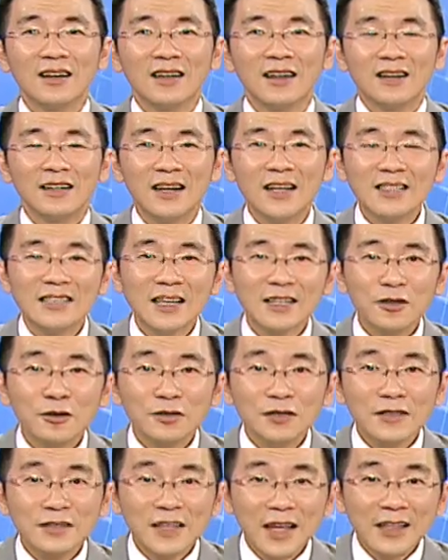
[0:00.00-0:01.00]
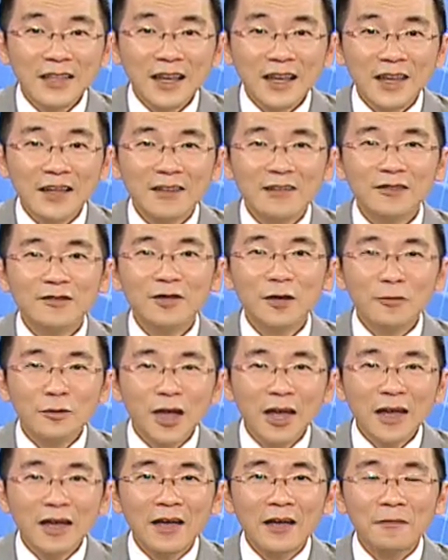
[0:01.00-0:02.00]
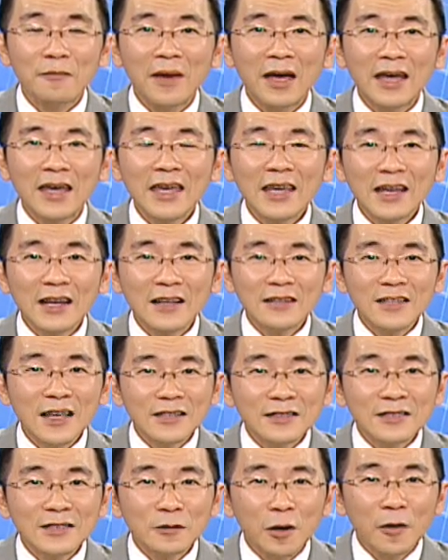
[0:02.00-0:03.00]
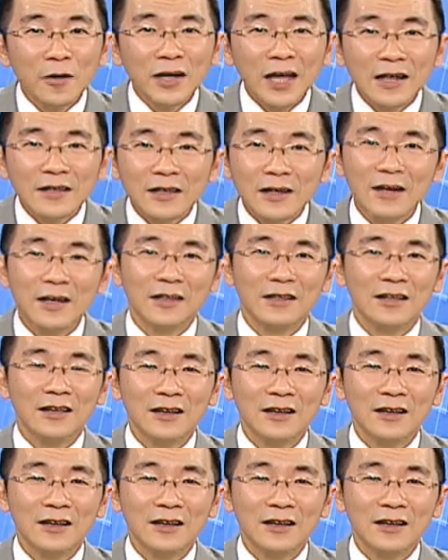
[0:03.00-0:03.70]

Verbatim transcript: 那些都是真的，对不对？每一个认识王良的人。